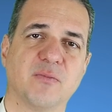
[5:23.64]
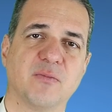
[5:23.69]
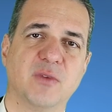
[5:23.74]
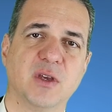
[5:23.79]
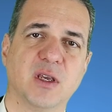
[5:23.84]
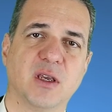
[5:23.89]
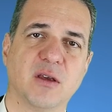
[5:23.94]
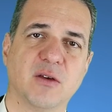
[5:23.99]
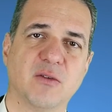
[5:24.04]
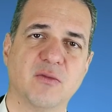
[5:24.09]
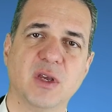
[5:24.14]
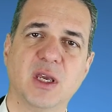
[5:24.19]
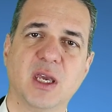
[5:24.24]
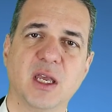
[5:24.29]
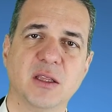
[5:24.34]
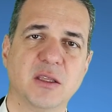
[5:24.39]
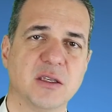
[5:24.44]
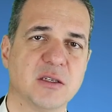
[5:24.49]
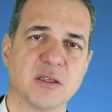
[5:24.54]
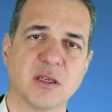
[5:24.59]
Wie, wie
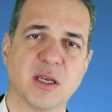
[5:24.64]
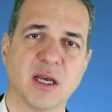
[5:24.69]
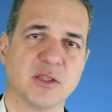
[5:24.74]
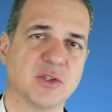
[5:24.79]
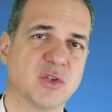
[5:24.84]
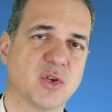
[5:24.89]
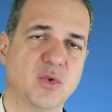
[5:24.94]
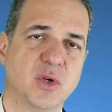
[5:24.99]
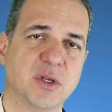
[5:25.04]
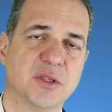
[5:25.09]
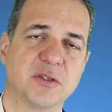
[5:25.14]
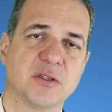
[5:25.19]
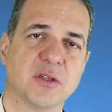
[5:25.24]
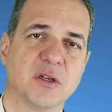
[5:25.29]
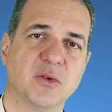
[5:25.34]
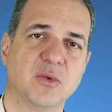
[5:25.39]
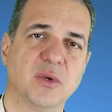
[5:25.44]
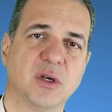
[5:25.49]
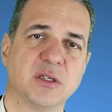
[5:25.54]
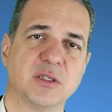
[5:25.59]
geht das? Ganz
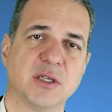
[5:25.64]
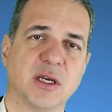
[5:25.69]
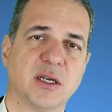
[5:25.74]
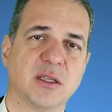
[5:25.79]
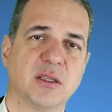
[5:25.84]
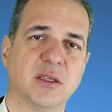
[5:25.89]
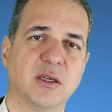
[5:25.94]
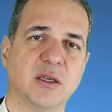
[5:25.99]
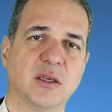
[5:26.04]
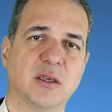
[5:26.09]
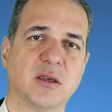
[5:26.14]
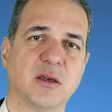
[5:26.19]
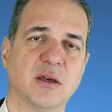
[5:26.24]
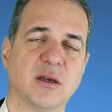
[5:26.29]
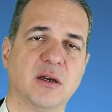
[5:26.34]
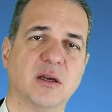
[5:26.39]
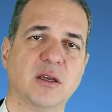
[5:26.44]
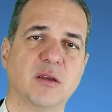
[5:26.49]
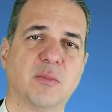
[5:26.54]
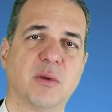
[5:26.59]
kurz nur gesagt, ich,
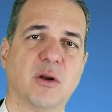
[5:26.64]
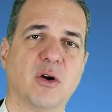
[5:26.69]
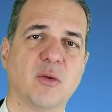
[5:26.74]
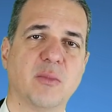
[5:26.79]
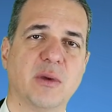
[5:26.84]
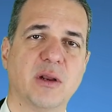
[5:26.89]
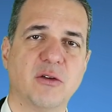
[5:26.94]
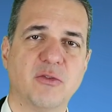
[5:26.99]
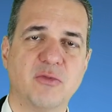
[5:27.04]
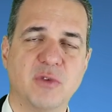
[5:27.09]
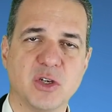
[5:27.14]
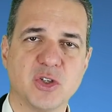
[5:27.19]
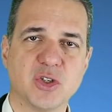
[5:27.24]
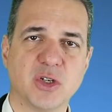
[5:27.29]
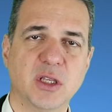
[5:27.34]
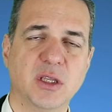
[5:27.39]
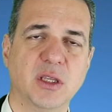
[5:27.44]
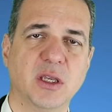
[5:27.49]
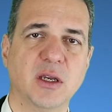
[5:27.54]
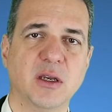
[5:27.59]
ich brauche meine vier
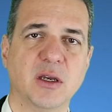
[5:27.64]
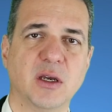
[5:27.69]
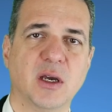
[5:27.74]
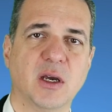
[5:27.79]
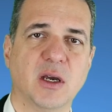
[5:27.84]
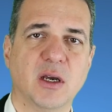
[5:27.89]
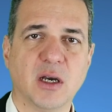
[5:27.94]
Schritte,